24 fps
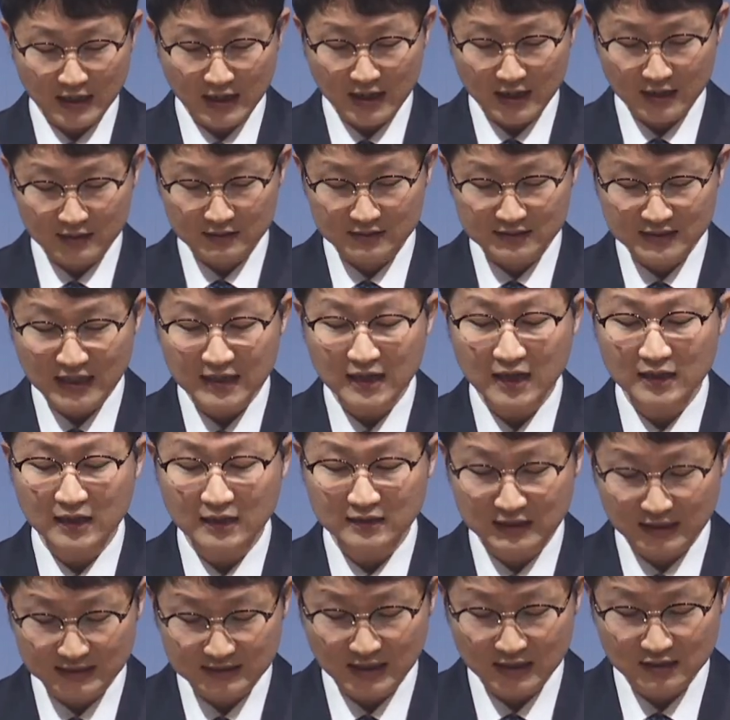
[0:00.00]
대한 사랑의
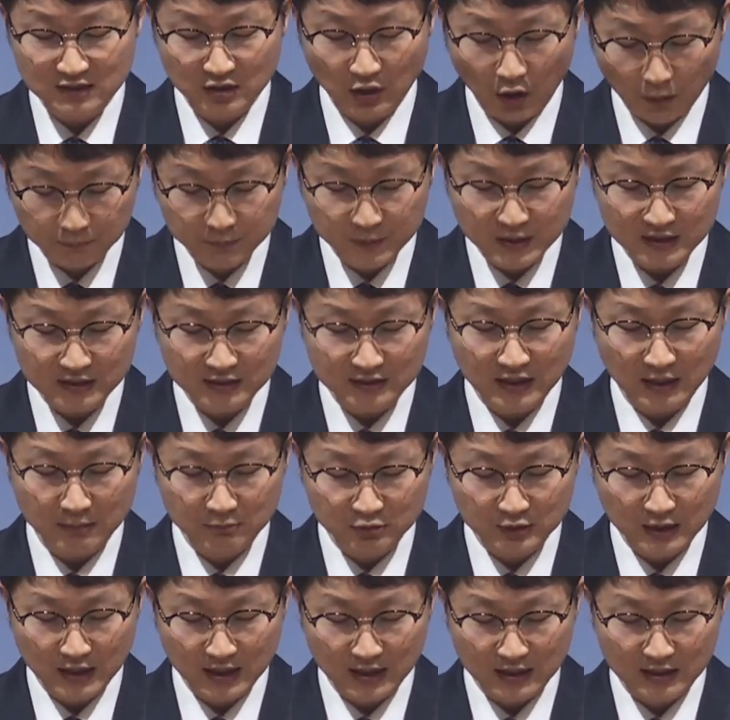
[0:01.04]
대상이 없기
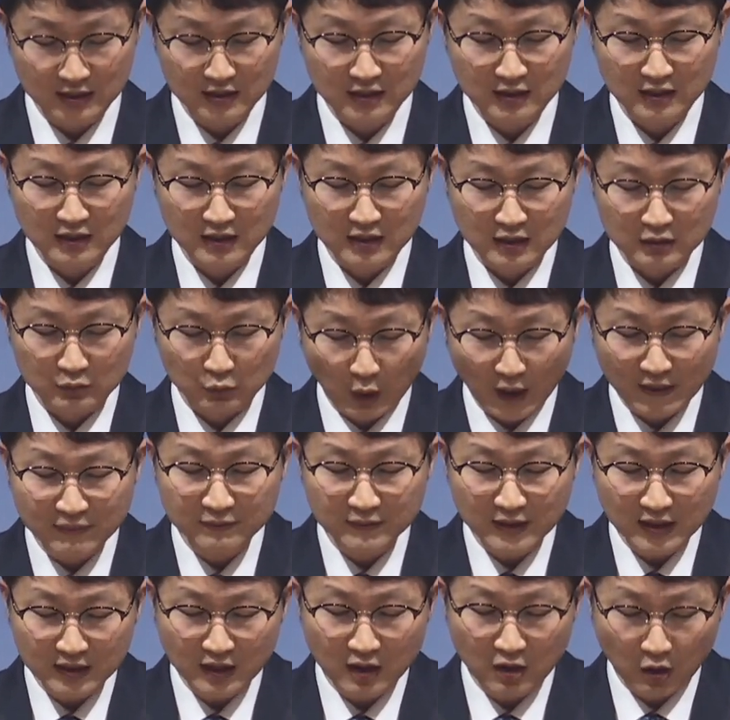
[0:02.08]
때문에,
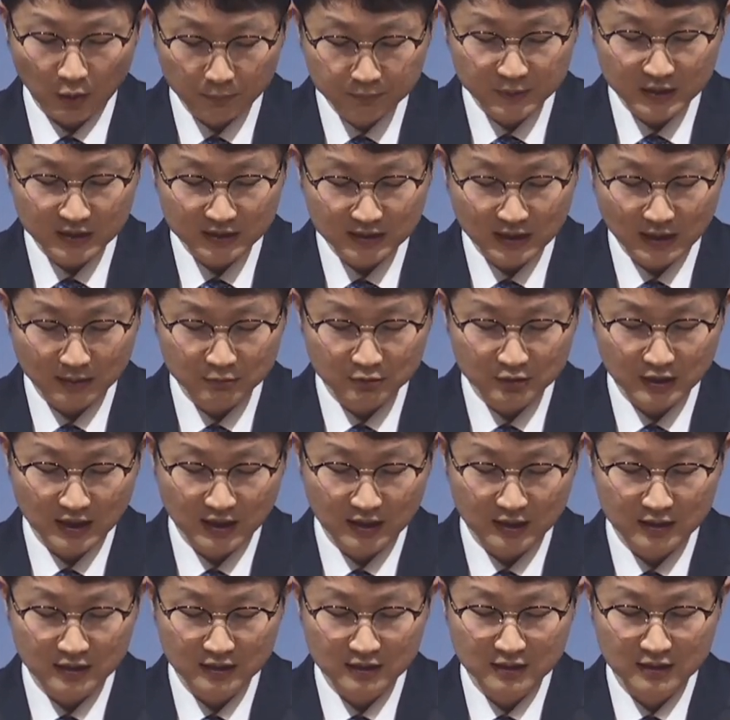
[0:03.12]
관계가 없기
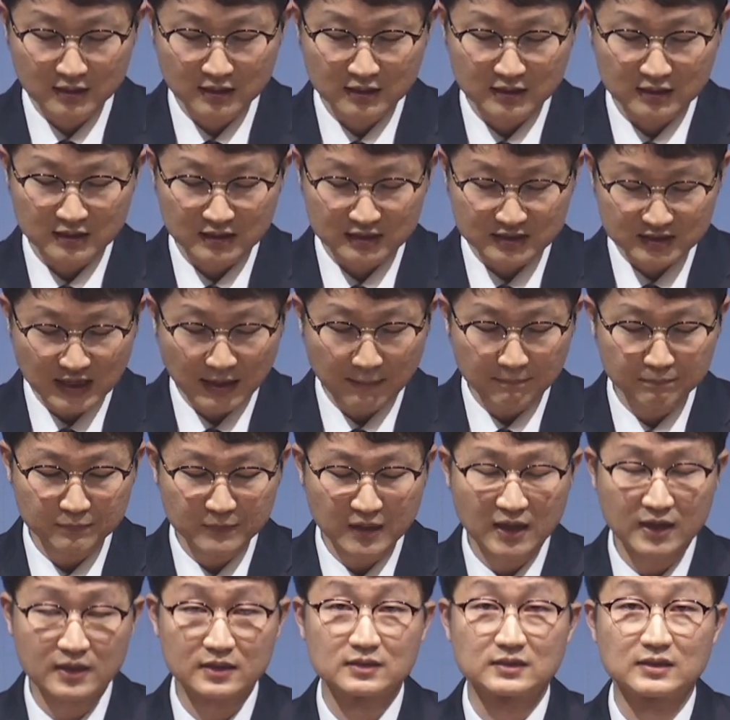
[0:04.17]
때문에
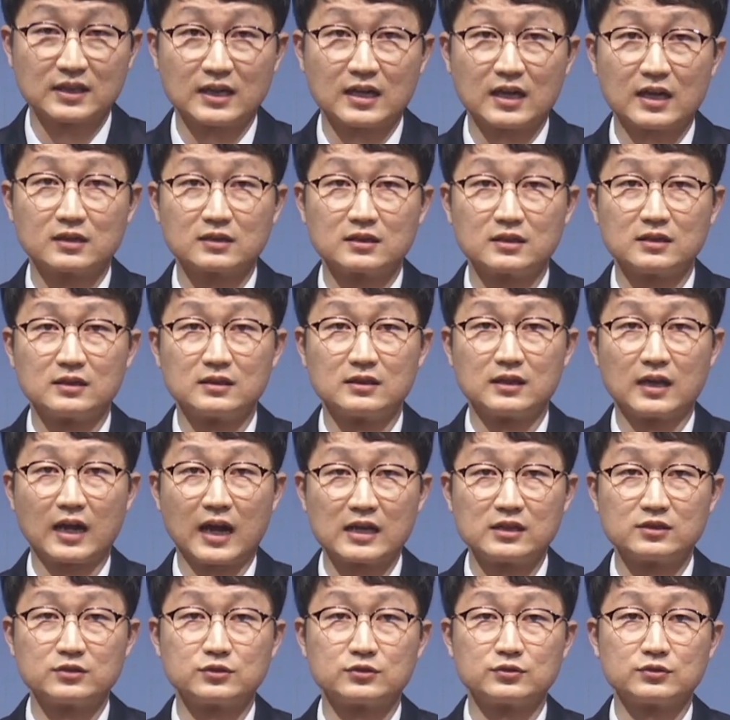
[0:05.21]
참된 사랑을
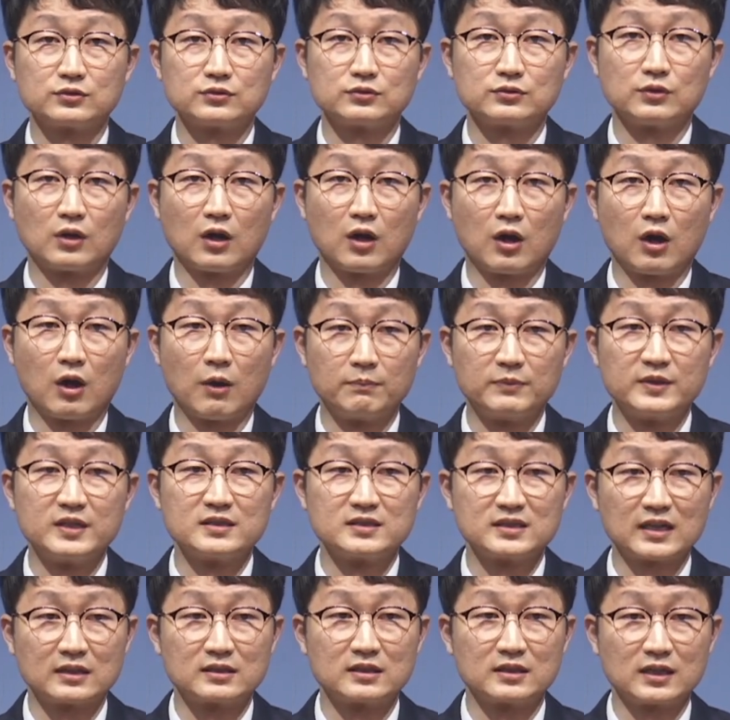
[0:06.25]
할 수 없는
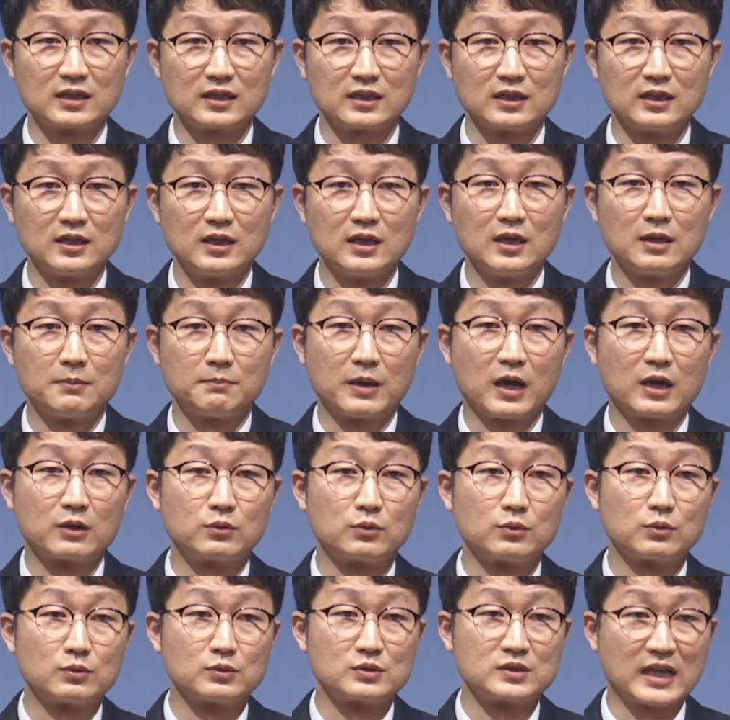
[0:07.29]
자들이
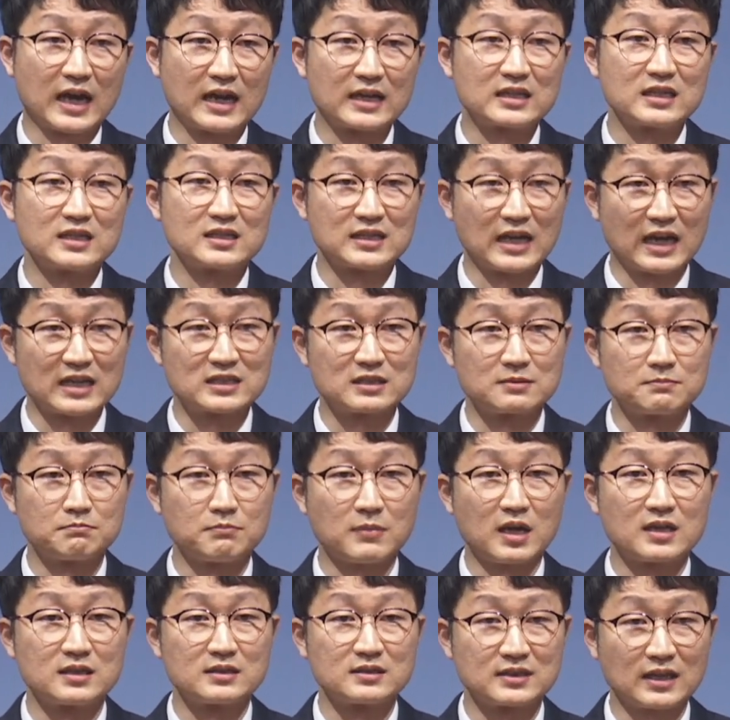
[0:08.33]
바로 자기
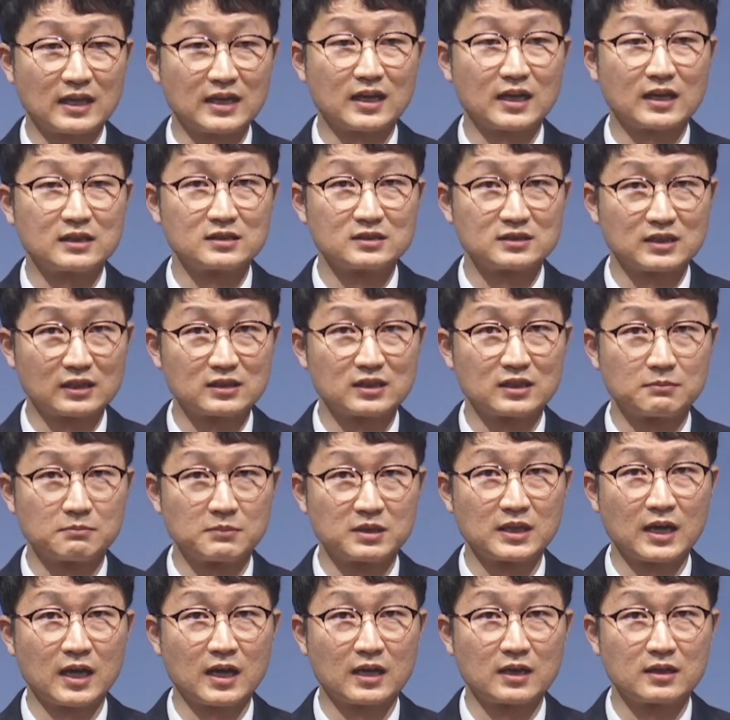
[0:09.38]
자신만 사랑하는
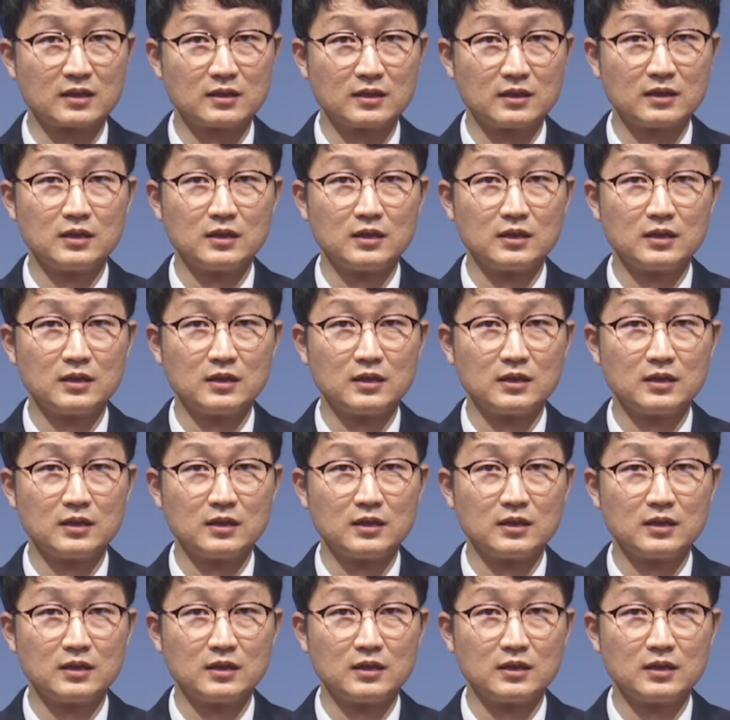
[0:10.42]
자들입니다.